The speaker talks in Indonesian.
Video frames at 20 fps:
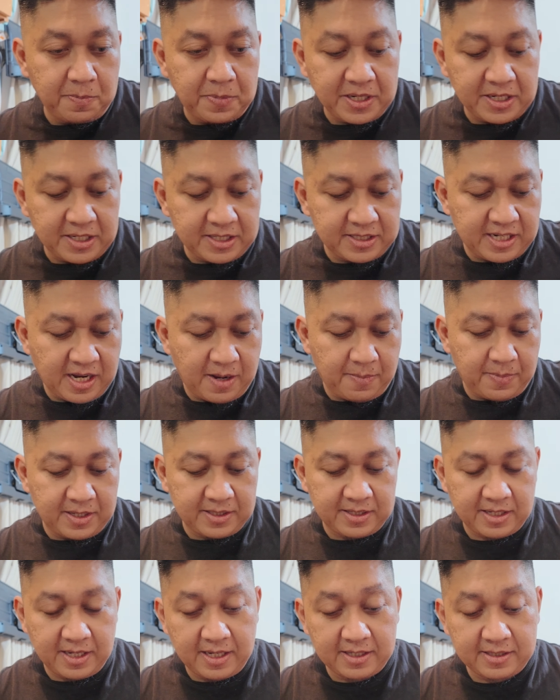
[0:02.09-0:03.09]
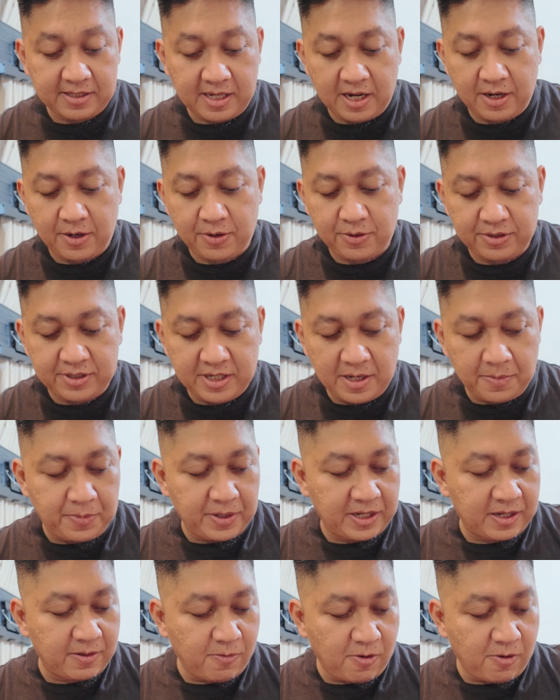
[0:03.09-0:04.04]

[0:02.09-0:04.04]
bersama saya Sandro Jabrik